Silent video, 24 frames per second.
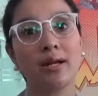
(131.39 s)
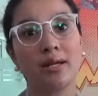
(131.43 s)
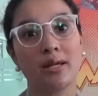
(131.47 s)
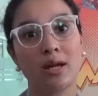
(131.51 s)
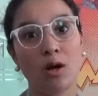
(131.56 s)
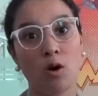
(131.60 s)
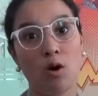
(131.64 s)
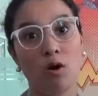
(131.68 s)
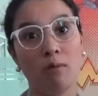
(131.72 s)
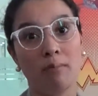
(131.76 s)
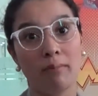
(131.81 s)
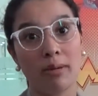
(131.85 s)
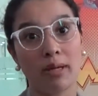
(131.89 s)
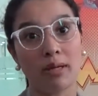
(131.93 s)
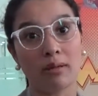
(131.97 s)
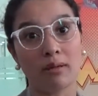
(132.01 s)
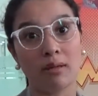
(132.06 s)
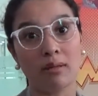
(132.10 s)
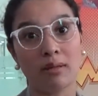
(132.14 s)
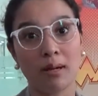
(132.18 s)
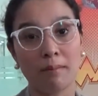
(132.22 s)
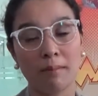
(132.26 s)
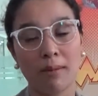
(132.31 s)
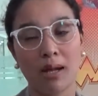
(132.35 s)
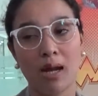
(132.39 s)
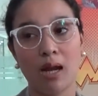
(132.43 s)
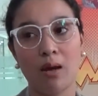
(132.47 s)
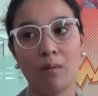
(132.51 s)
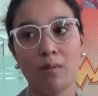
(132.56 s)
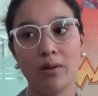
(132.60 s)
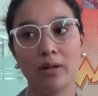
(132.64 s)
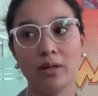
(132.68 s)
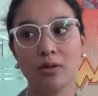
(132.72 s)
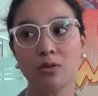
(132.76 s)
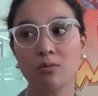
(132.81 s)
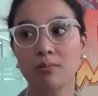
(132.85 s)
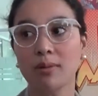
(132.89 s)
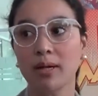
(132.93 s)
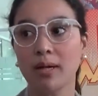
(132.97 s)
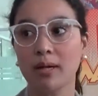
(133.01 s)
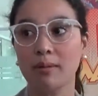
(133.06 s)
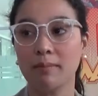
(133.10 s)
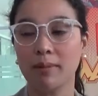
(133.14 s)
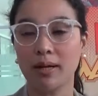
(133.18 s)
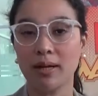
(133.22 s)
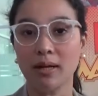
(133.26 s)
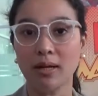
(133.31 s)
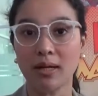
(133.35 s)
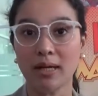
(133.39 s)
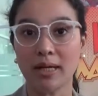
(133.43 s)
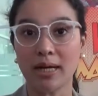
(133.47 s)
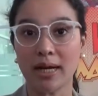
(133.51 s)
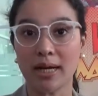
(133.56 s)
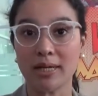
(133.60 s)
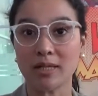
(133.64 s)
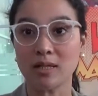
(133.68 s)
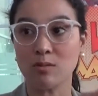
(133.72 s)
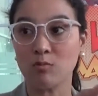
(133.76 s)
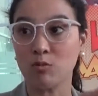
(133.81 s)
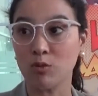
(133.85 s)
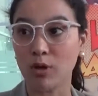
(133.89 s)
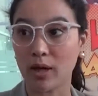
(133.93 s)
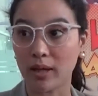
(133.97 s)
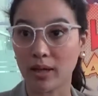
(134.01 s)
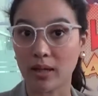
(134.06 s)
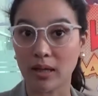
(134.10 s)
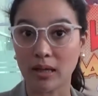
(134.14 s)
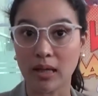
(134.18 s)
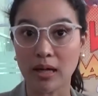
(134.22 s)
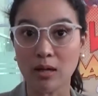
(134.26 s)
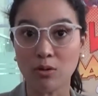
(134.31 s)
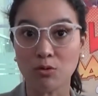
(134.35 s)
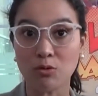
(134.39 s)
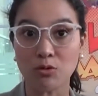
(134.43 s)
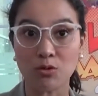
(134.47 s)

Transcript: adanya komik tentang pahlawan itu bagaimana generasi muda kita